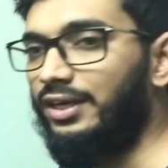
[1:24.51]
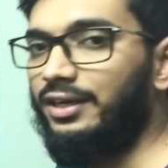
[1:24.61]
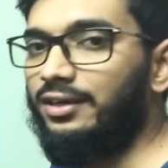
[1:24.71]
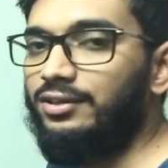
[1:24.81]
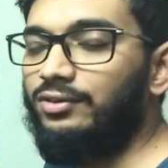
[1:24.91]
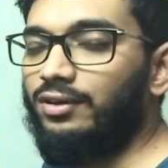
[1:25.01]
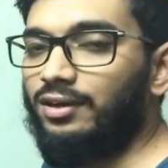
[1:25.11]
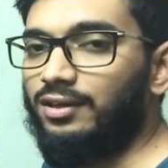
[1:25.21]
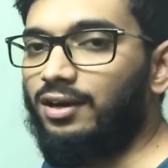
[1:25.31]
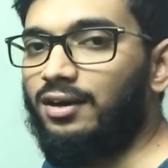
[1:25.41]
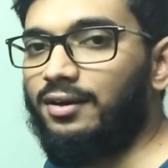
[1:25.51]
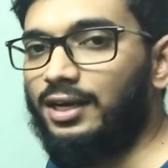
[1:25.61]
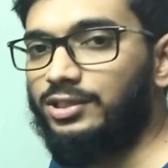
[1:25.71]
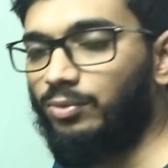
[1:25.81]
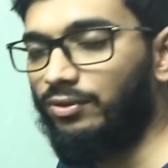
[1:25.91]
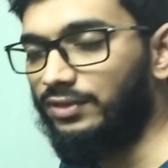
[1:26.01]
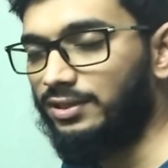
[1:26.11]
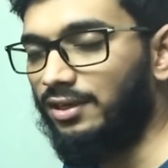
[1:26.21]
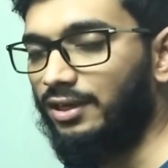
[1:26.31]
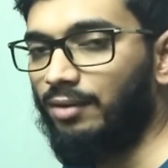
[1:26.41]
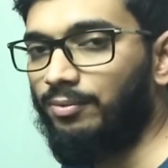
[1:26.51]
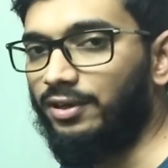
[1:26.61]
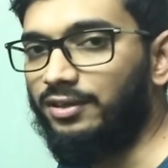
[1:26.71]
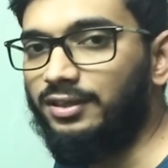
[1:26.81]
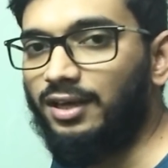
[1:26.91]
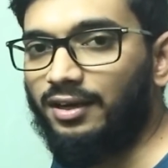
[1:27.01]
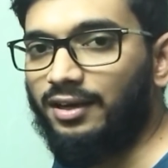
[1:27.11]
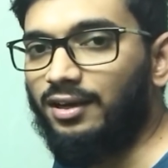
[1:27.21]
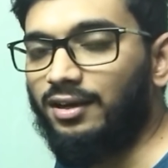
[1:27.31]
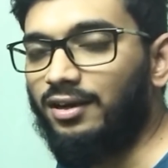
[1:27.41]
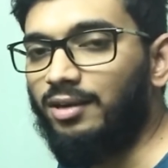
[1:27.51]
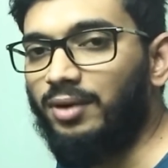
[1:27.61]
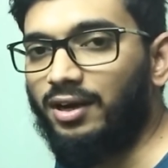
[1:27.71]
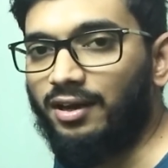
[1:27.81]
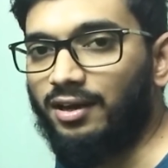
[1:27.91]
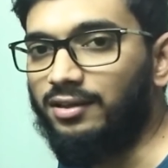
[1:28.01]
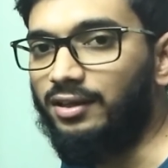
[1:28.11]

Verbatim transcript: எடுத்துகிட்டு வர்றதுக்கான டிரான்ஸ்போர்ட் ஃபெசிலிட்டி அப்போ இருந்ததான்னு கேட்டால் கண்டிப்பாக கிடையாது